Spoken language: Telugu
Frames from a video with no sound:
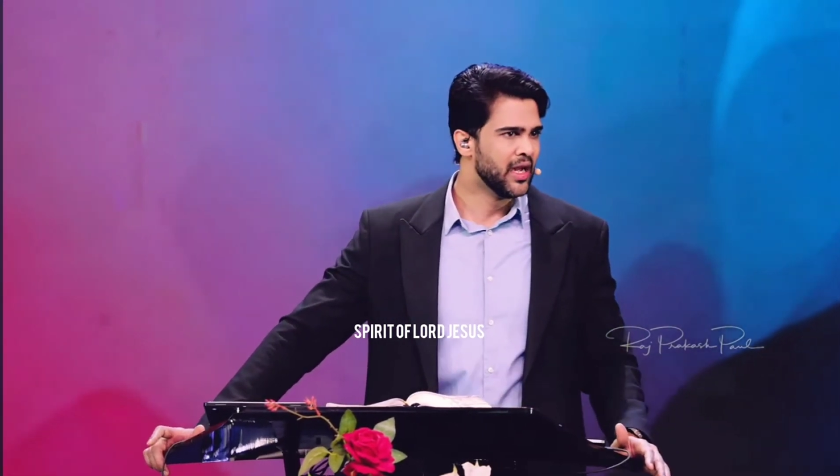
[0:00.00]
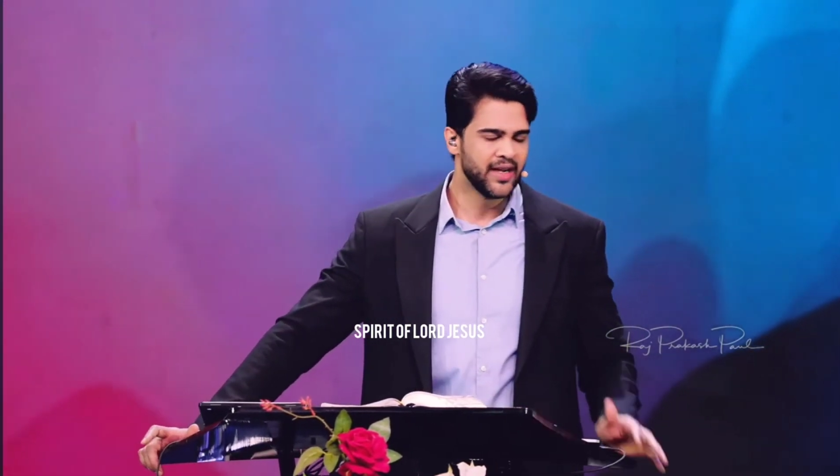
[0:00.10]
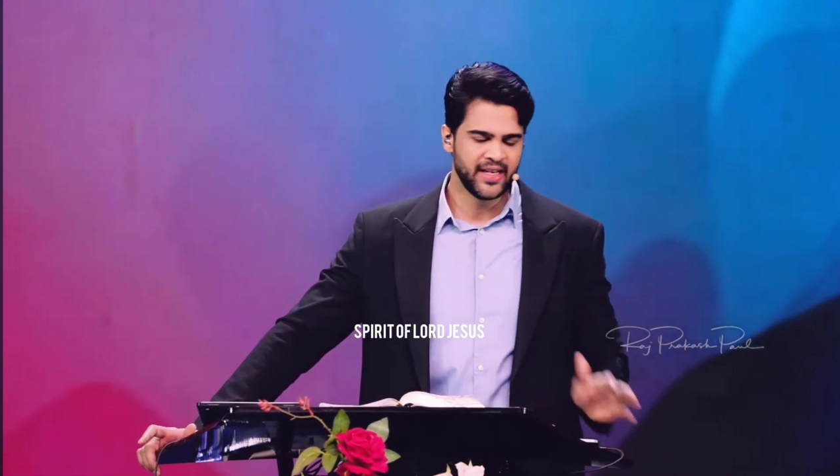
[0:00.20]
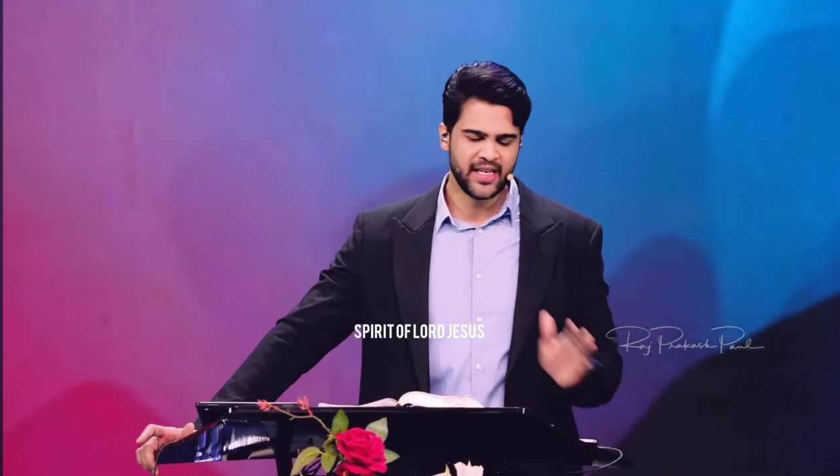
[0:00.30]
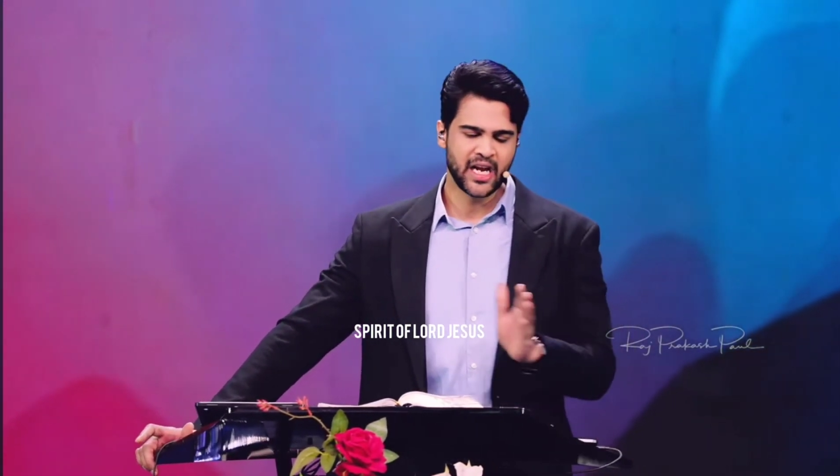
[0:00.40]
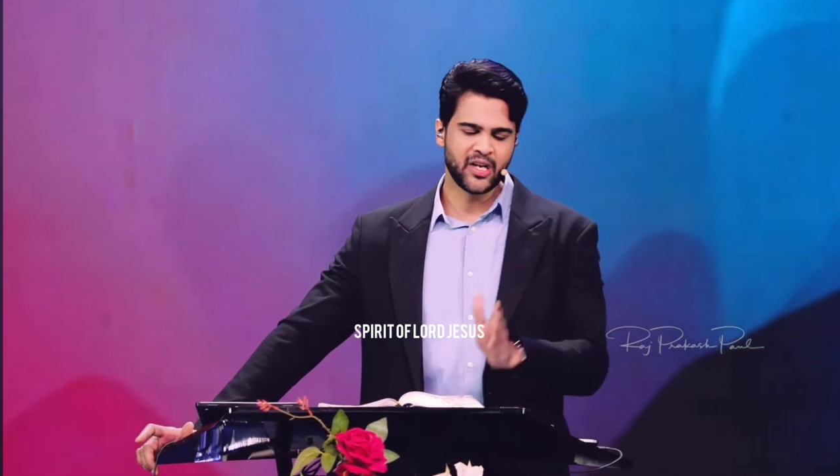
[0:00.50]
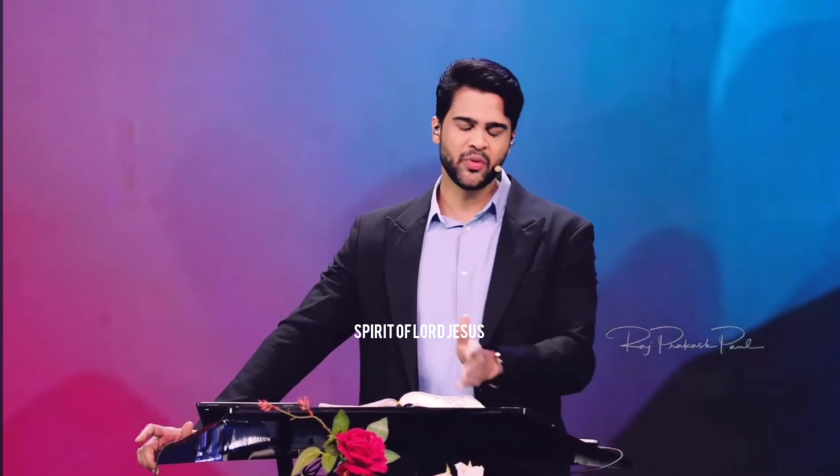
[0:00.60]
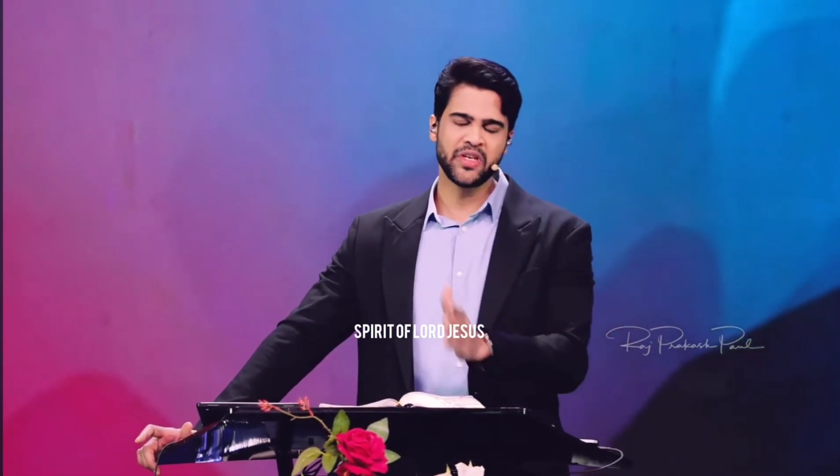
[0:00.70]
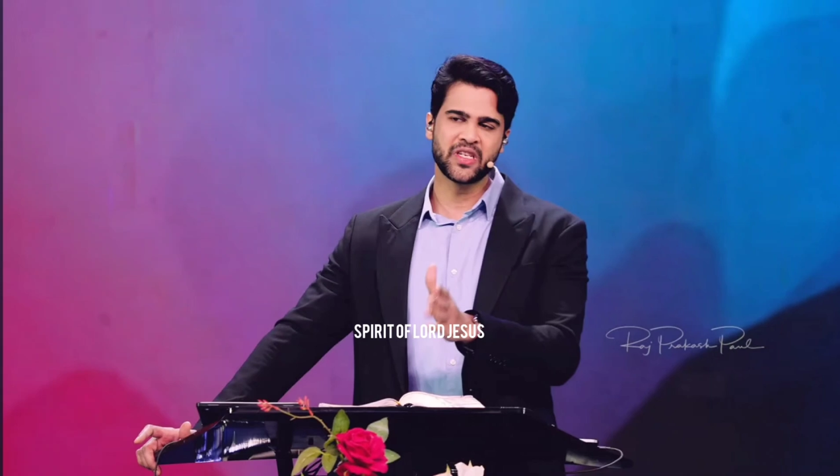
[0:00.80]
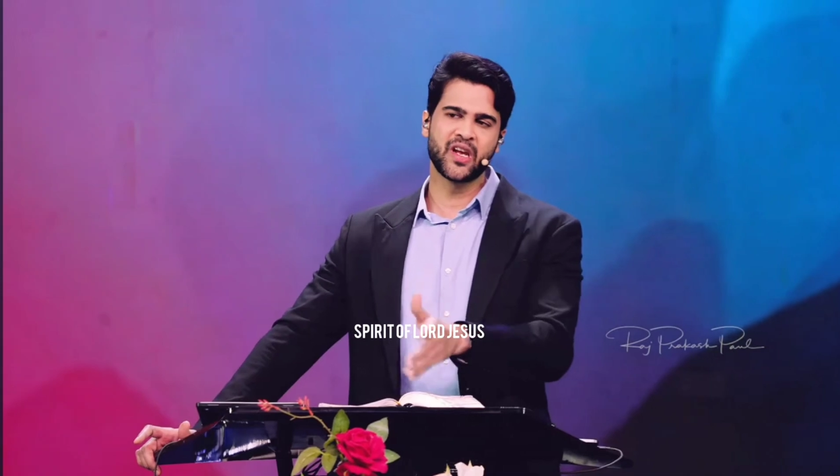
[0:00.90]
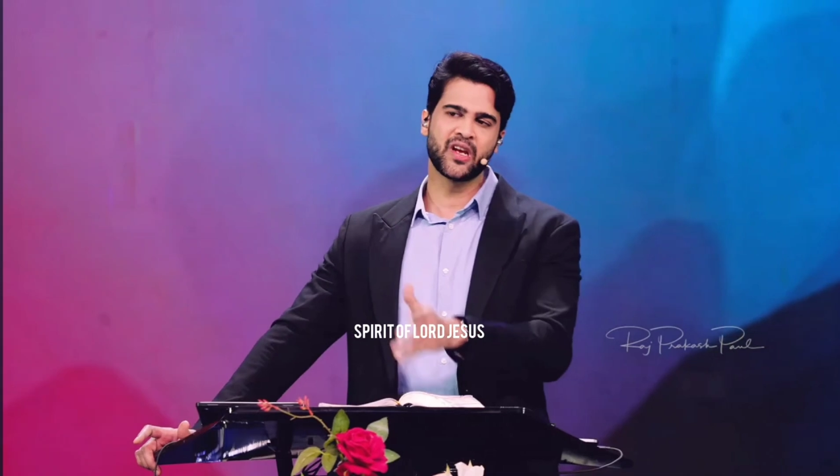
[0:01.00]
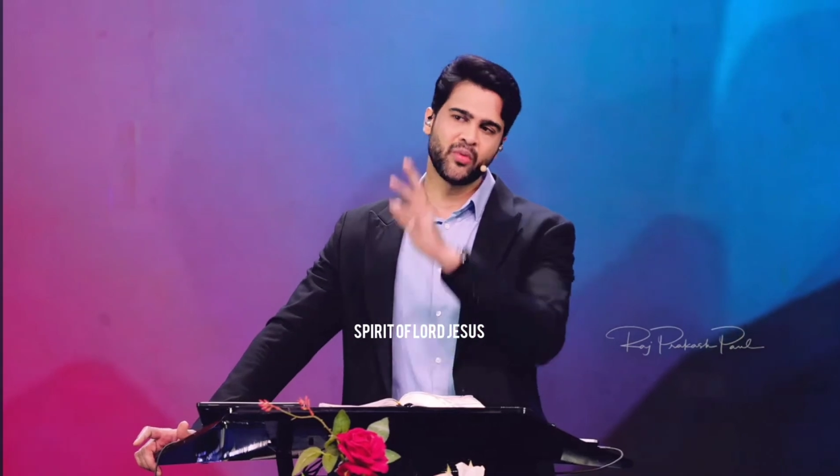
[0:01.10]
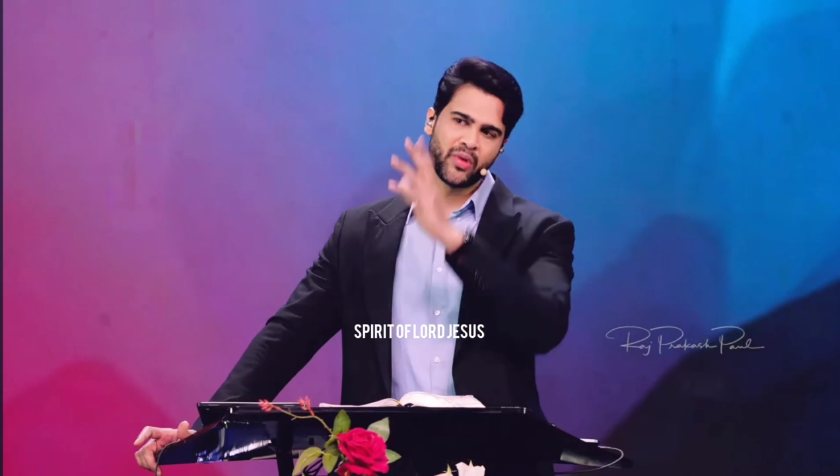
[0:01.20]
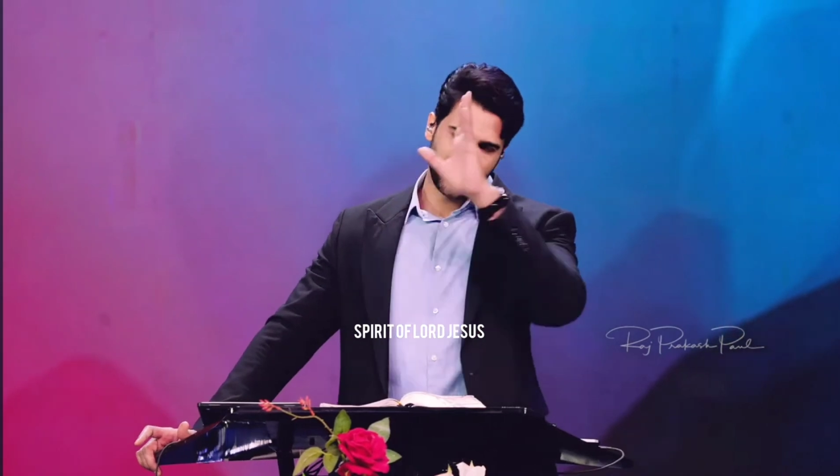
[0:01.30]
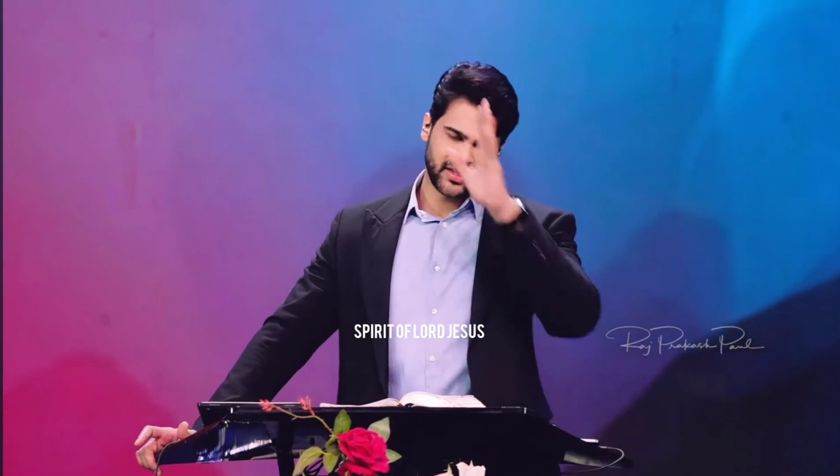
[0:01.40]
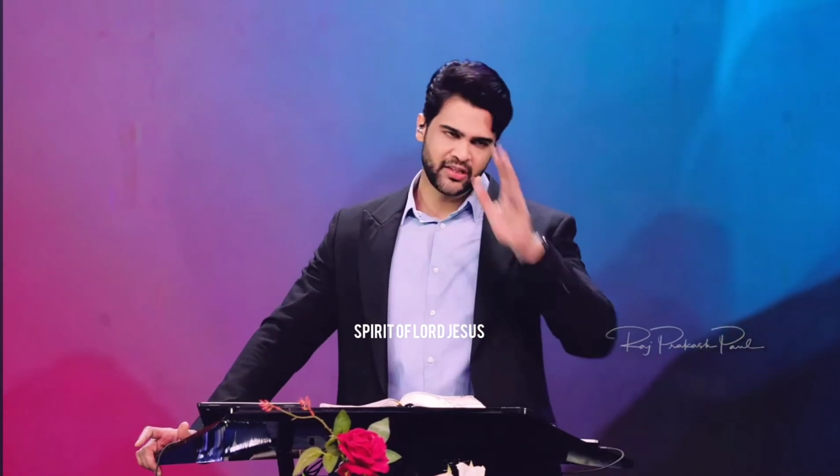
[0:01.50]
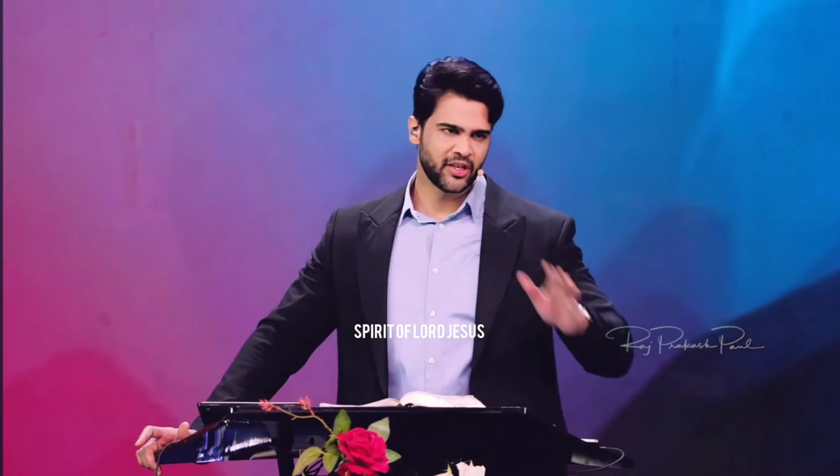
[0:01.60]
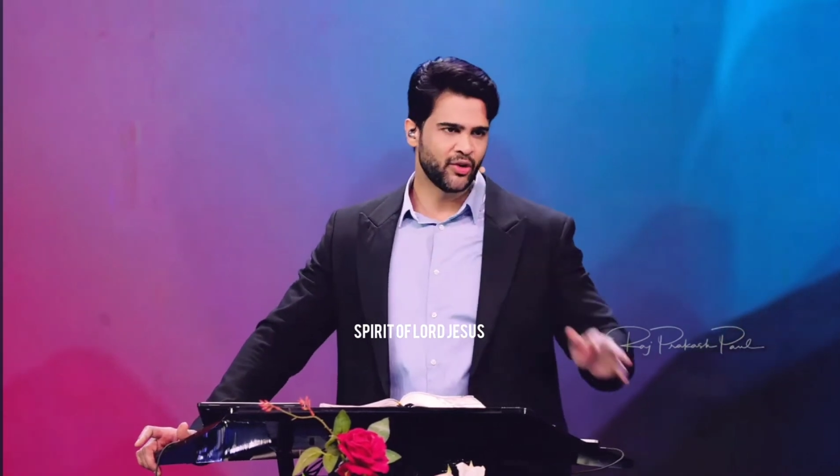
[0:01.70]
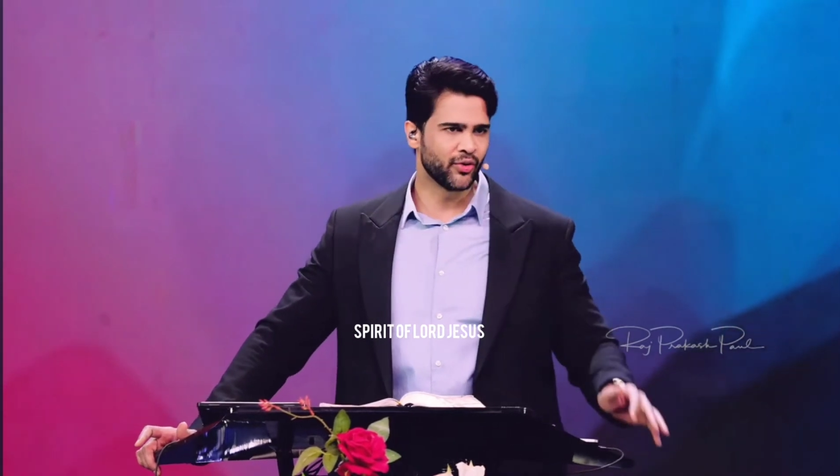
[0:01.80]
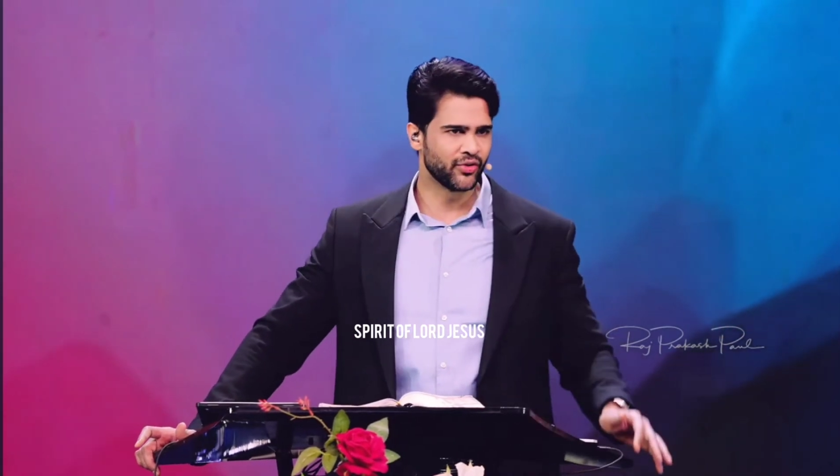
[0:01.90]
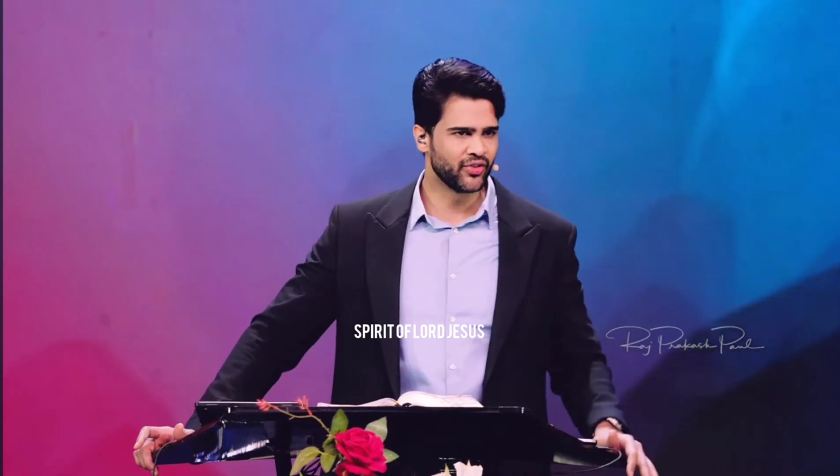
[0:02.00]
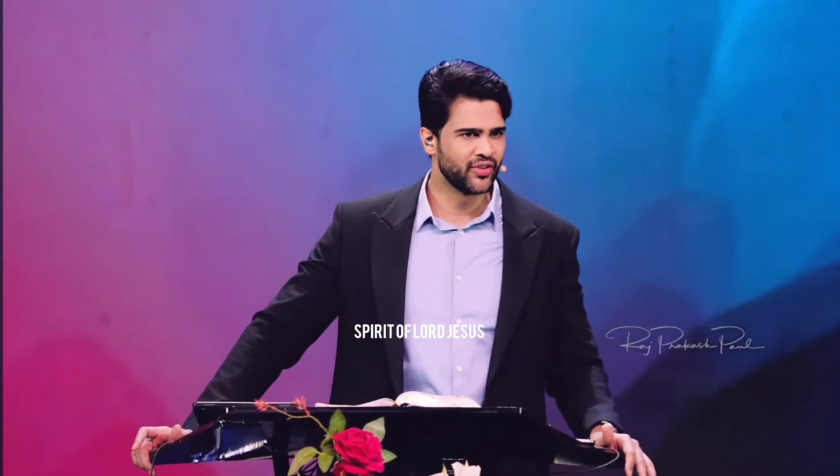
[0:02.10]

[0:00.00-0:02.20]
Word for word: నీ అడ్వైస్ రాకుండా వారు ఏది చేయకూడదు